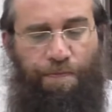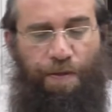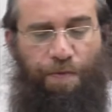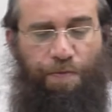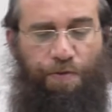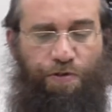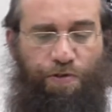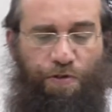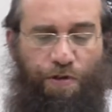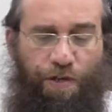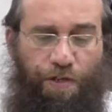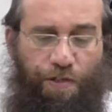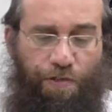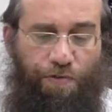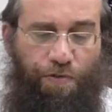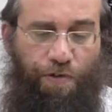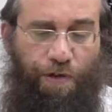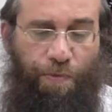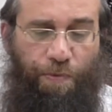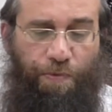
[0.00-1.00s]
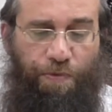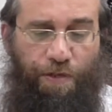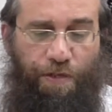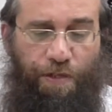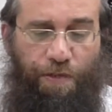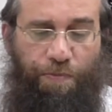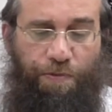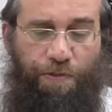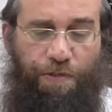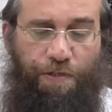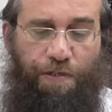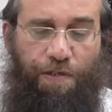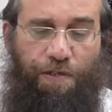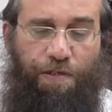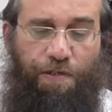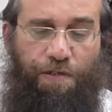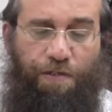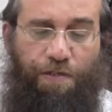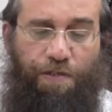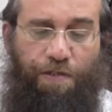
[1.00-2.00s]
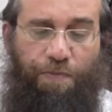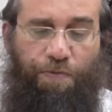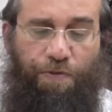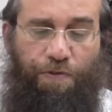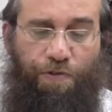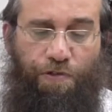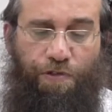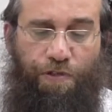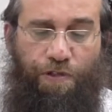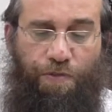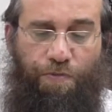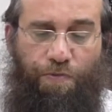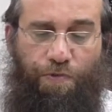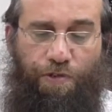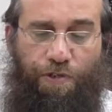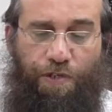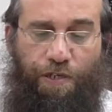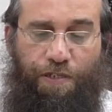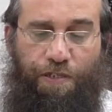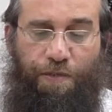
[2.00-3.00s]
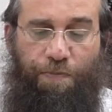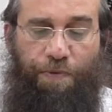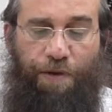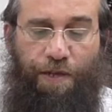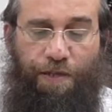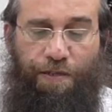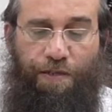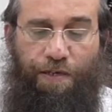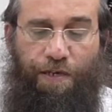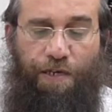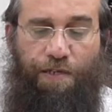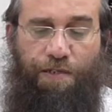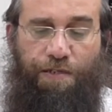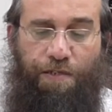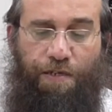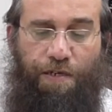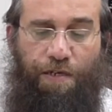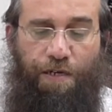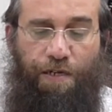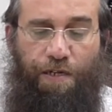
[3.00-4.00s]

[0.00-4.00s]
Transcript: Бешорех, насколько я помню, так написано, то есть не сможешь есть, запрет есть,